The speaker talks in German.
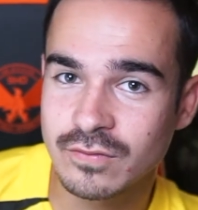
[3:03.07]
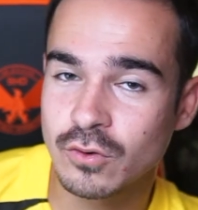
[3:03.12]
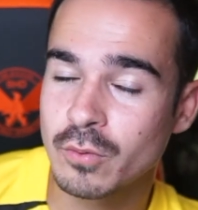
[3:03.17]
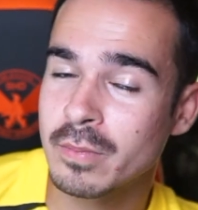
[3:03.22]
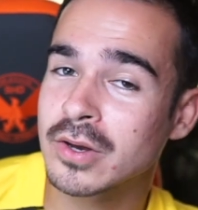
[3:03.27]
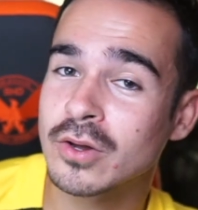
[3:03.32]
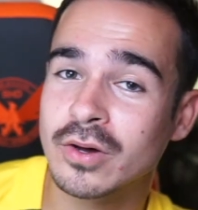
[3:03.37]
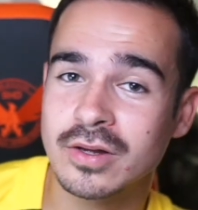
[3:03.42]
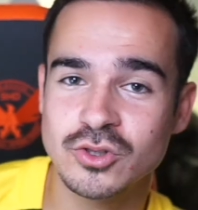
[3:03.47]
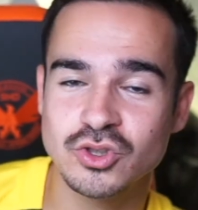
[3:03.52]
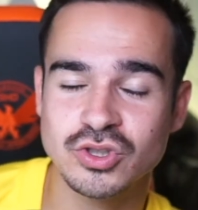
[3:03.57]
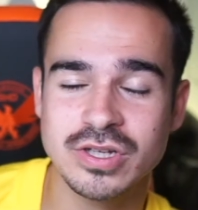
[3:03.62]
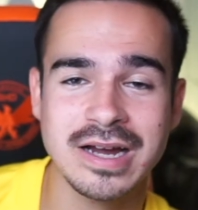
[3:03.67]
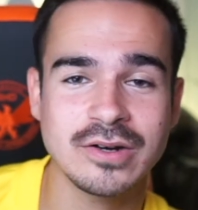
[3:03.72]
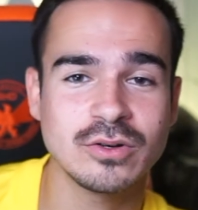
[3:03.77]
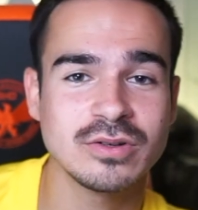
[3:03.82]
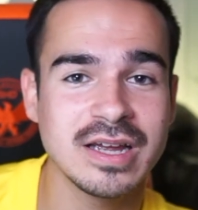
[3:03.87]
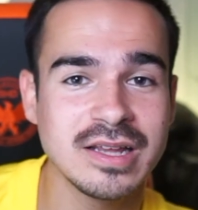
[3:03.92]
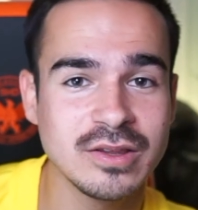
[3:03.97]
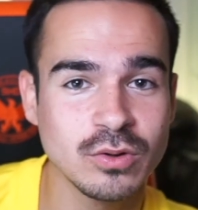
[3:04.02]
wo man noch ins
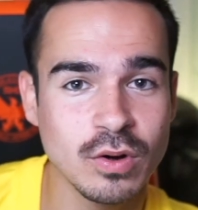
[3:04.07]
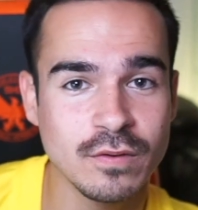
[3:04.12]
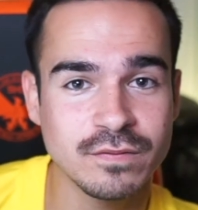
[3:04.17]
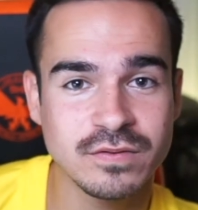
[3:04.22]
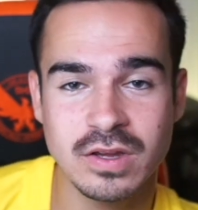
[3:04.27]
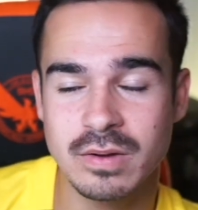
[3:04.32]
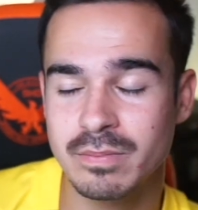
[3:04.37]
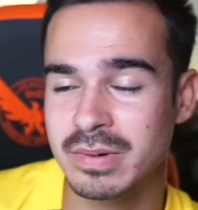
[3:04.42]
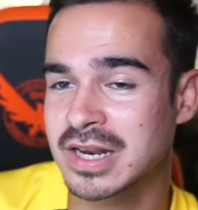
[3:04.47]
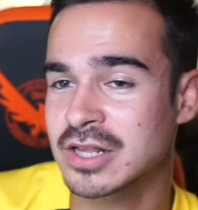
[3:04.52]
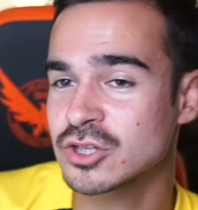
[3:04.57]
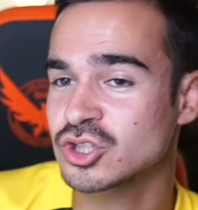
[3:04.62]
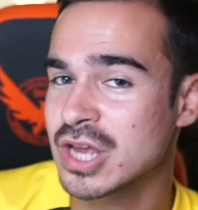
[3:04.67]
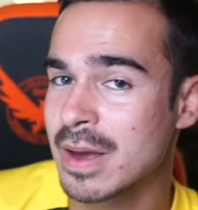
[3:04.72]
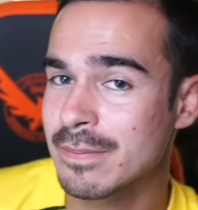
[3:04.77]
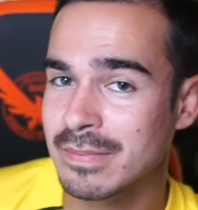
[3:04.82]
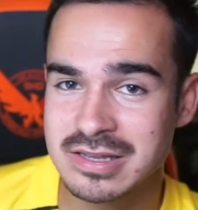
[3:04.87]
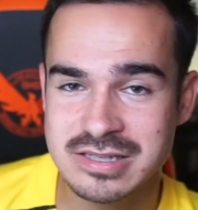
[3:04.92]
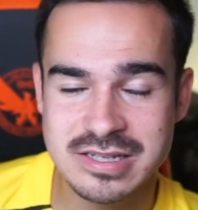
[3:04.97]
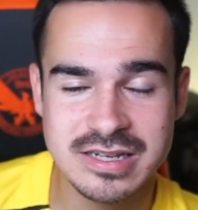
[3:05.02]
Stadion gehen durfte, bei der
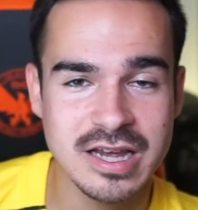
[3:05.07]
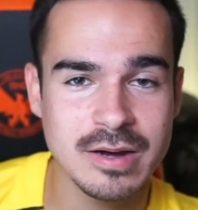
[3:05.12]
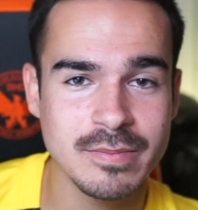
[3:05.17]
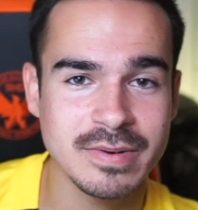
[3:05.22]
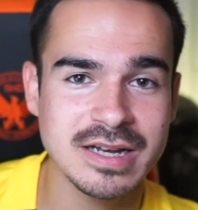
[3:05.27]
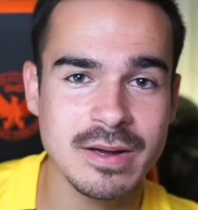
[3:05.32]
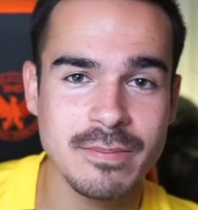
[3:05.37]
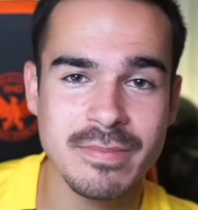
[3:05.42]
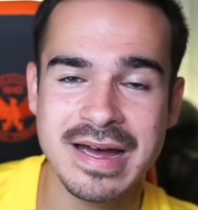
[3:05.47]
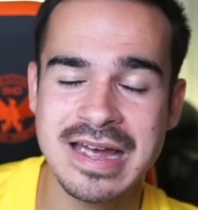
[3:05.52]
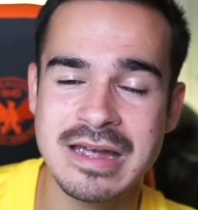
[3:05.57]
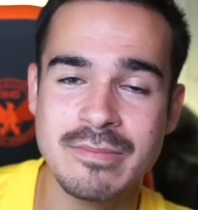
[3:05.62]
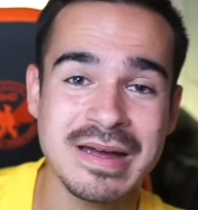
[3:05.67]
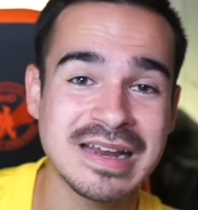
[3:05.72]
Champions League immer dabei,